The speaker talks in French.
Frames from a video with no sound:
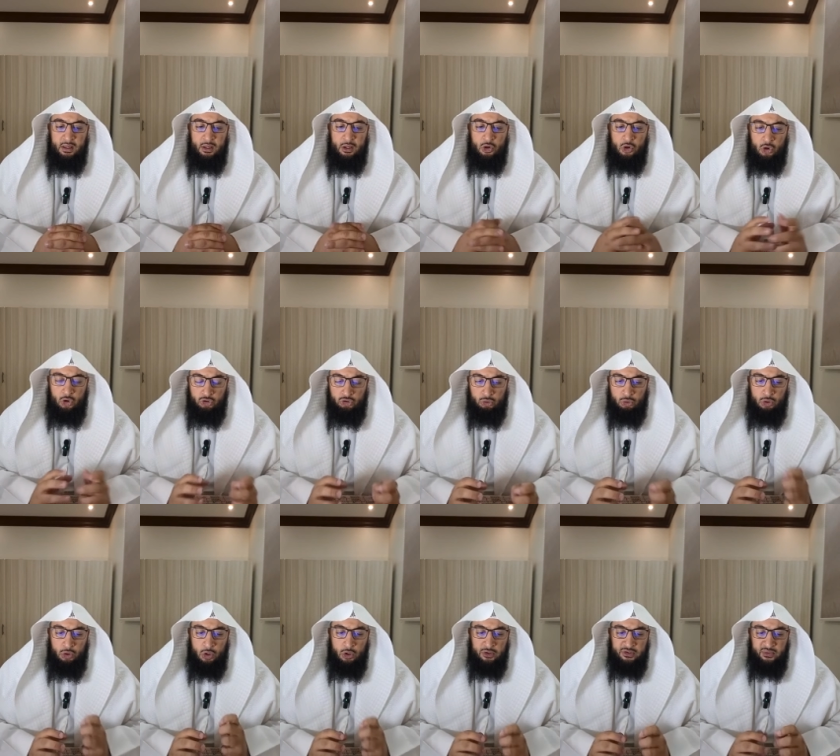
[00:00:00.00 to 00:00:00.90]
euh,
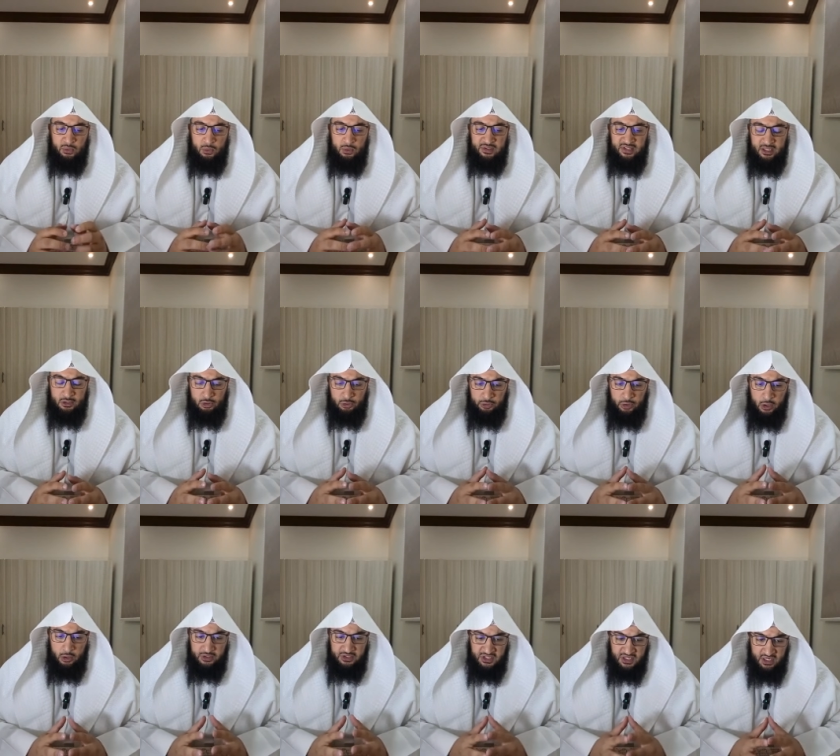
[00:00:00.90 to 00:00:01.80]
euh, ses
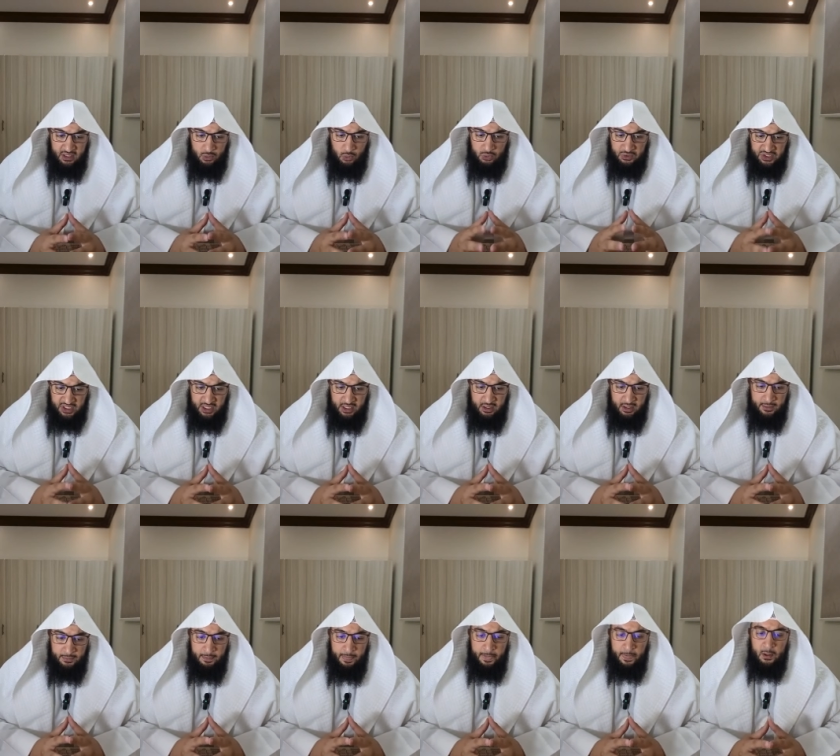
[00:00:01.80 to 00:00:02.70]
auteurs ont dit,
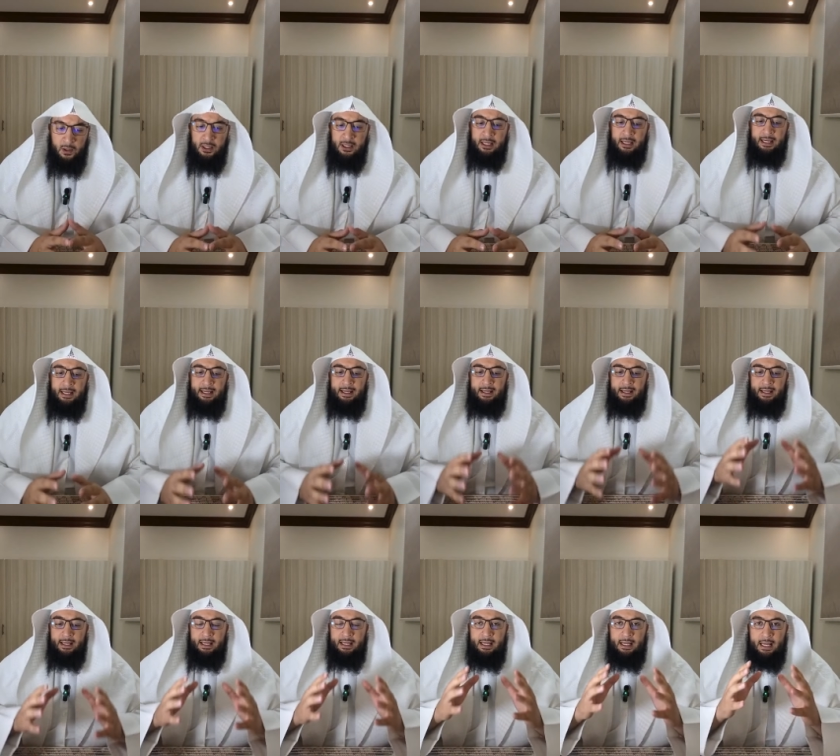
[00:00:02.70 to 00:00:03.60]

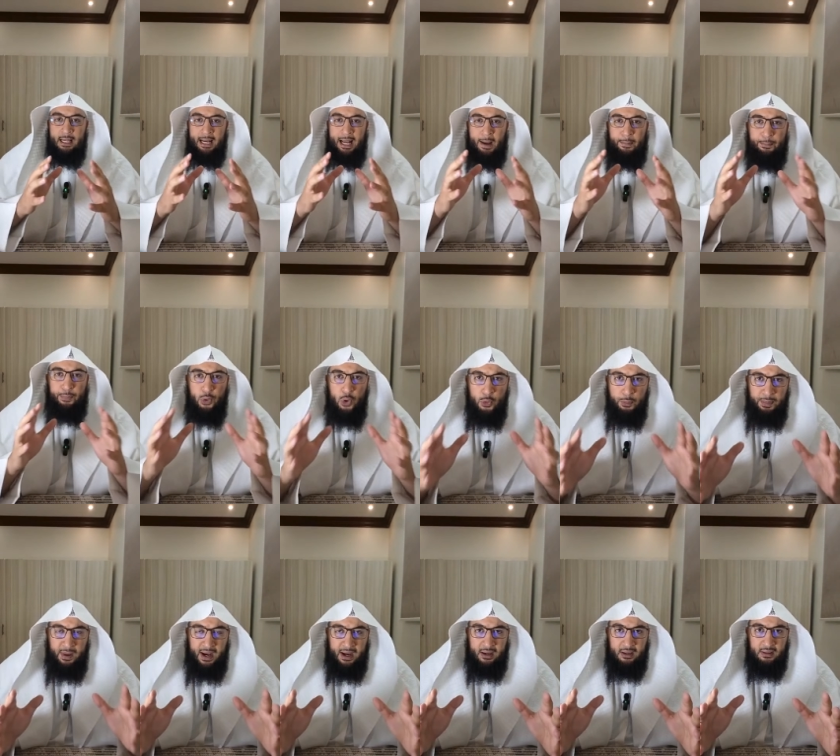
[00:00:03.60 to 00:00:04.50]
la
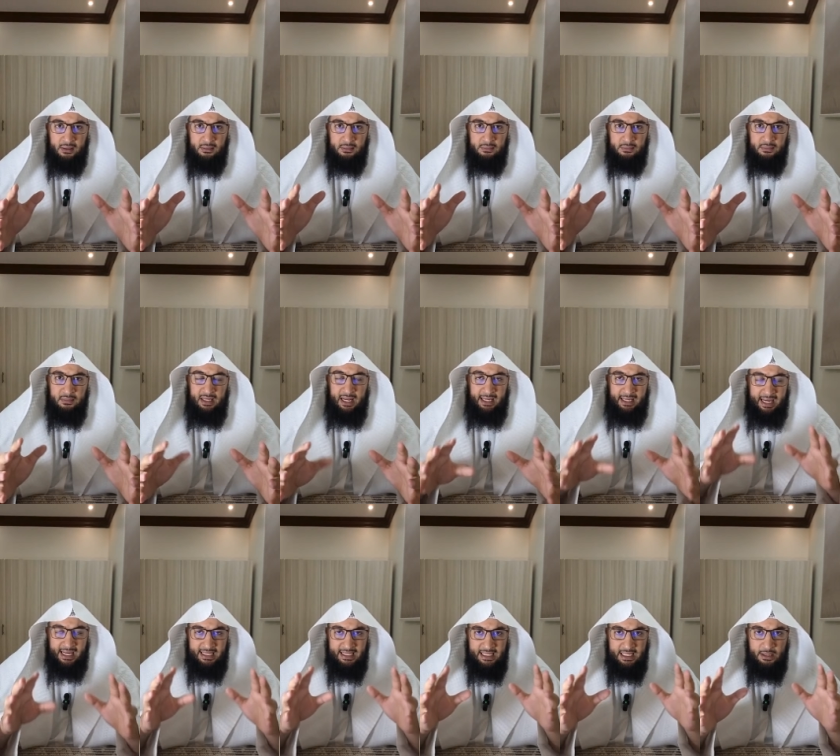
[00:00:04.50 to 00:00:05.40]
plupart, la
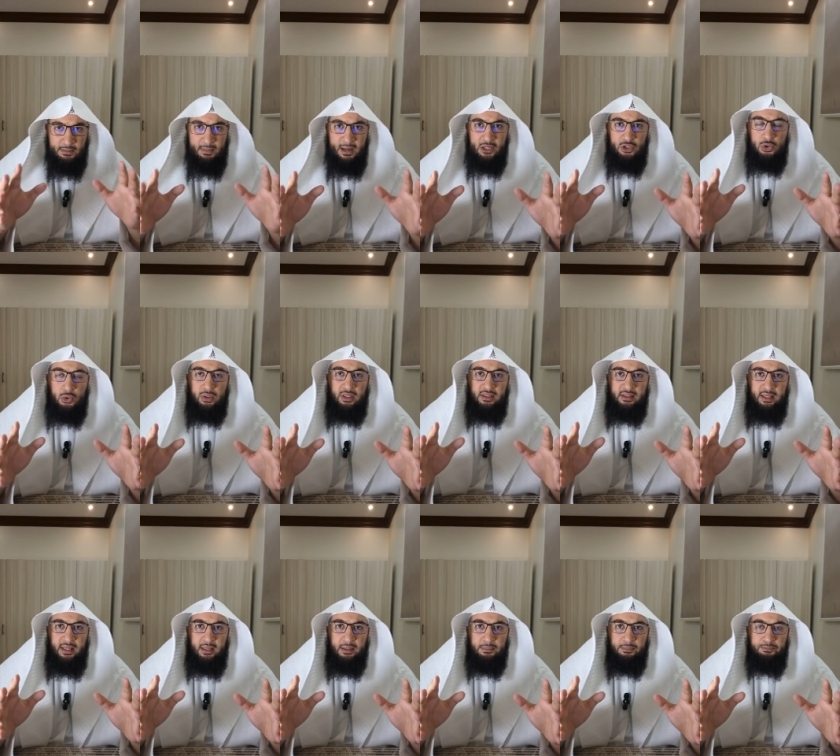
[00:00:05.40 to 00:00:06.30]

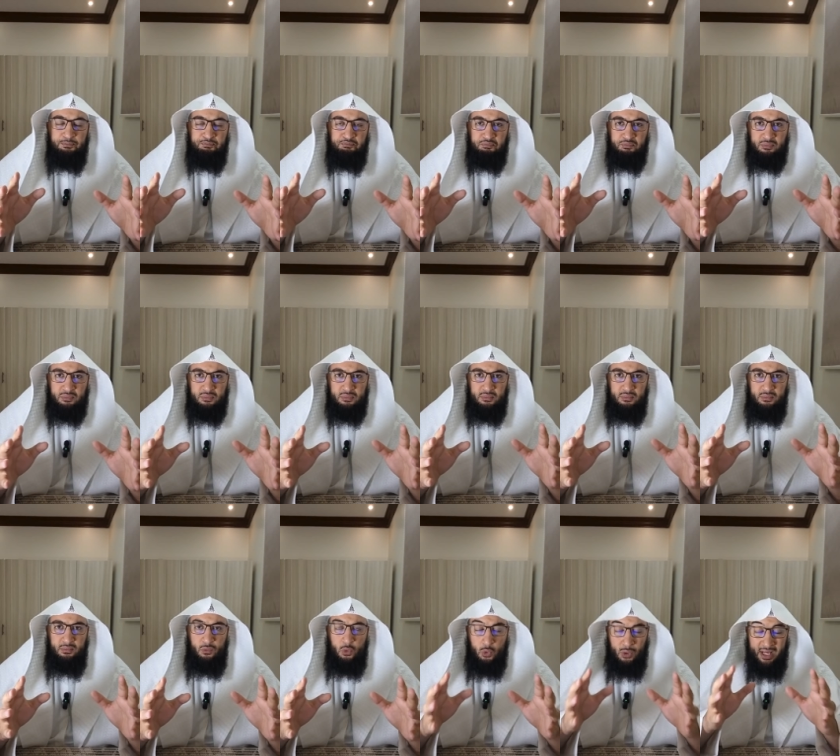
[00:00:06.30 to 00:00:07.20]
quasi-majorité
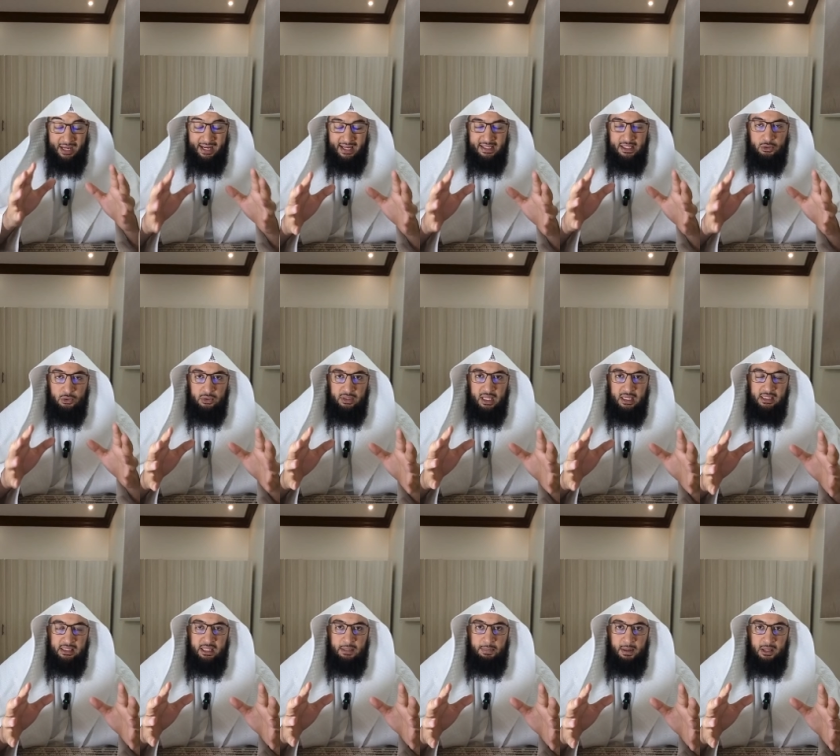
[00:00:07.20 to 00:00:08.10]
ou la
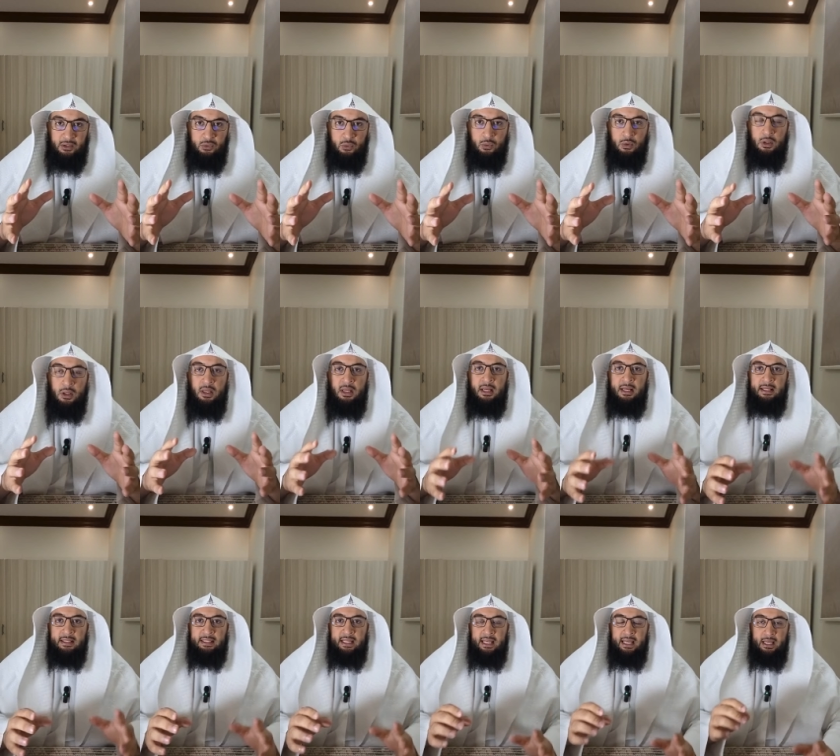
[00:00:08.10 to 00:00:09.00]
quasi-totalité, pardon,
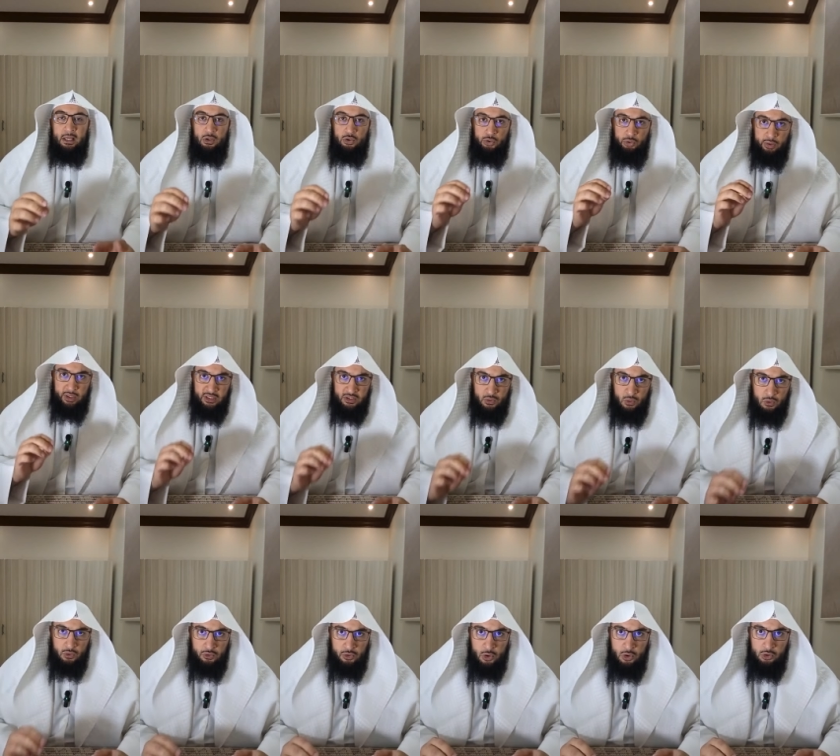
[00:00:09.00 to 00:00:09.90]
des
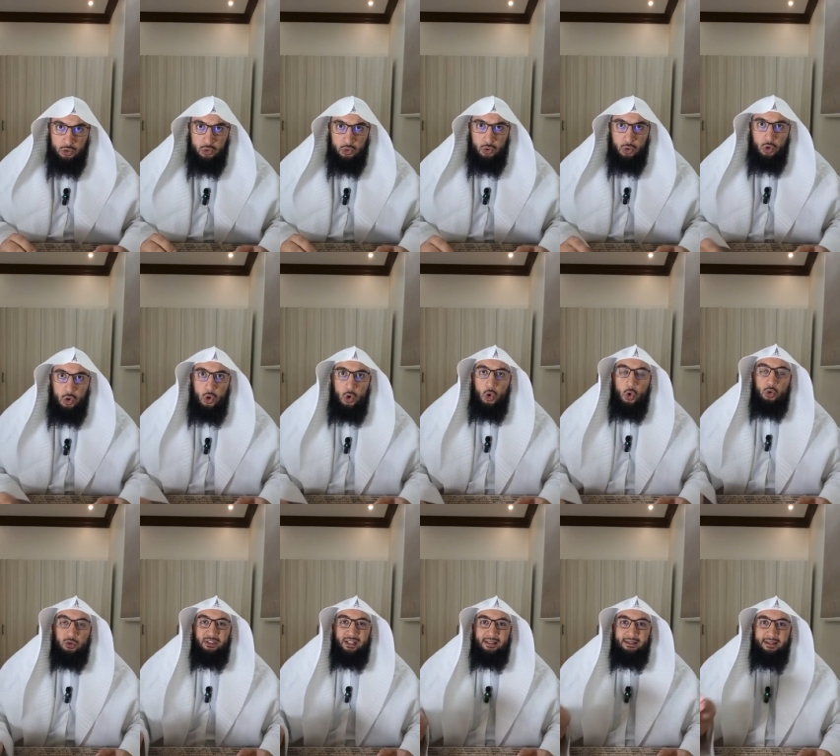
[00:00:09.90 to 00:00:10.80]
jurisconsultes
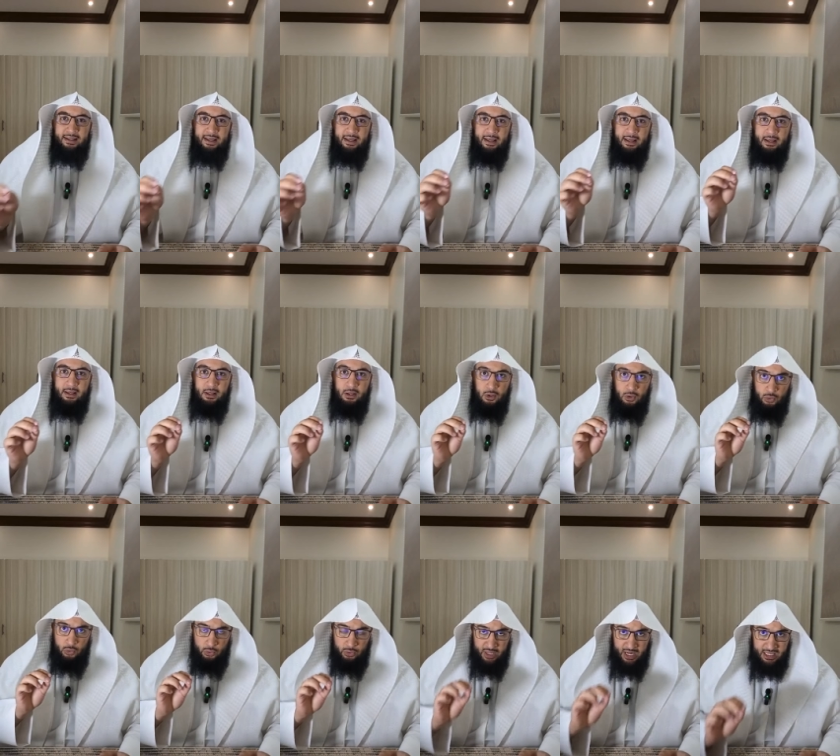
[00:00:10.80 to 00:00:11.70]
ont été
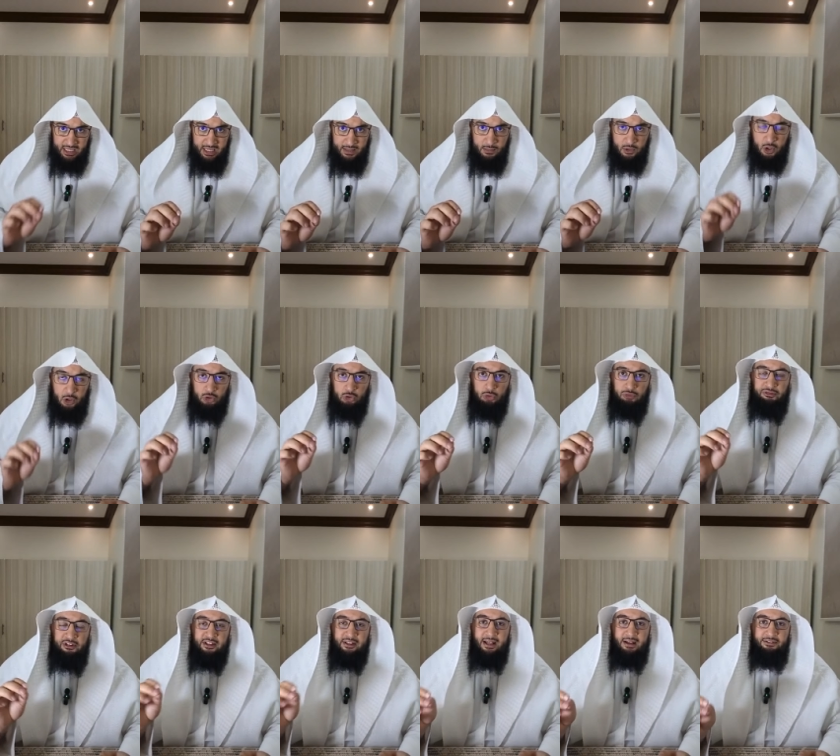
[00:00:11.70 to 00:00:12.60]
unanimes quant au
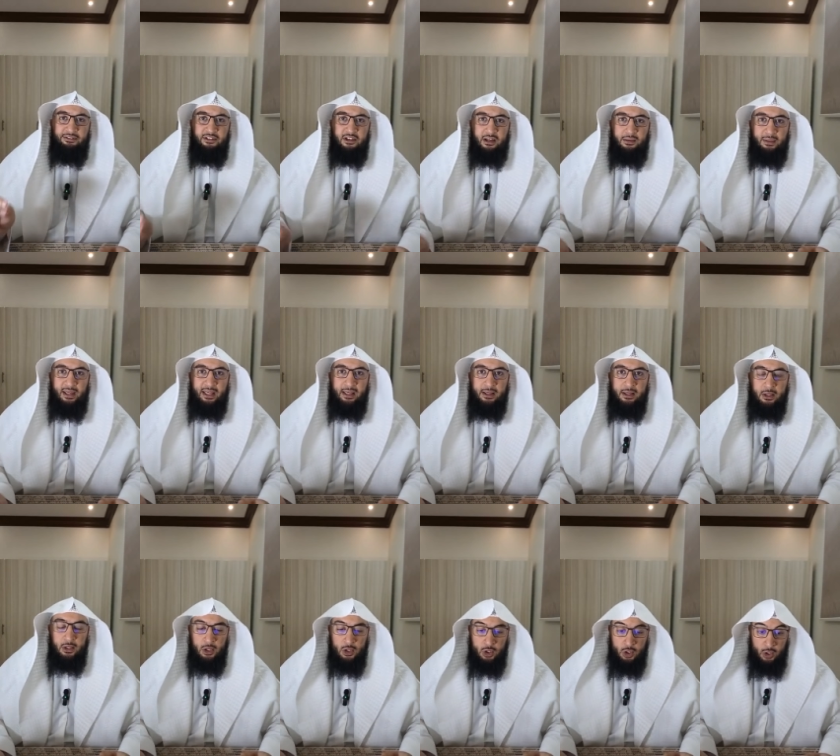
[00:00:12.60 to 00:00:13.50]
fait d'affirmer